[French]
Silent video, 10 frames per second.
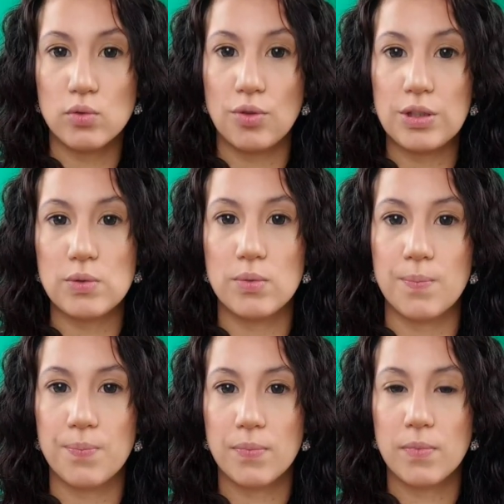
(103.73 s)
De toute façon,
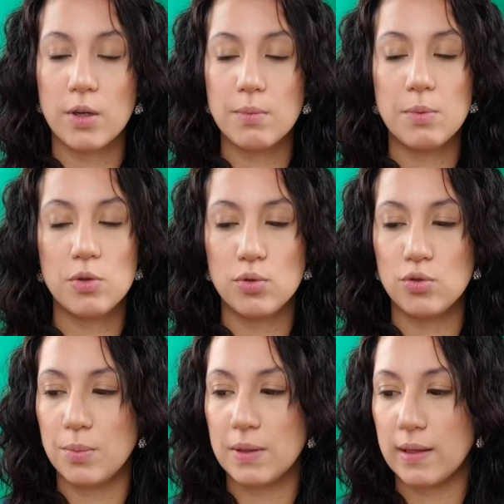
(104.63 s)
comme
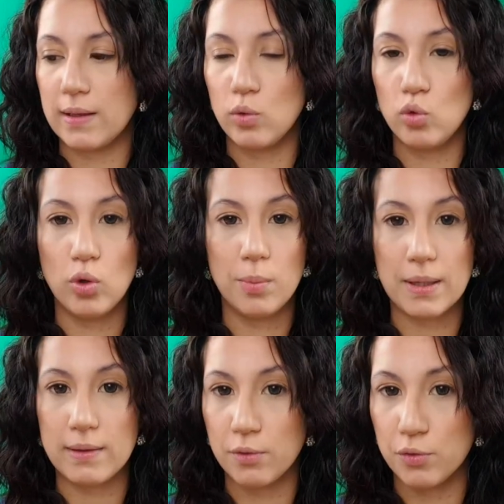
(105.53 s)
d'habitude, je vous mettrai tout en
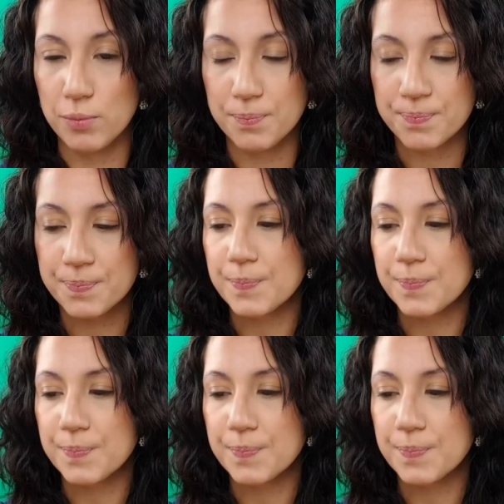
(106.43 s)
barre d'infos.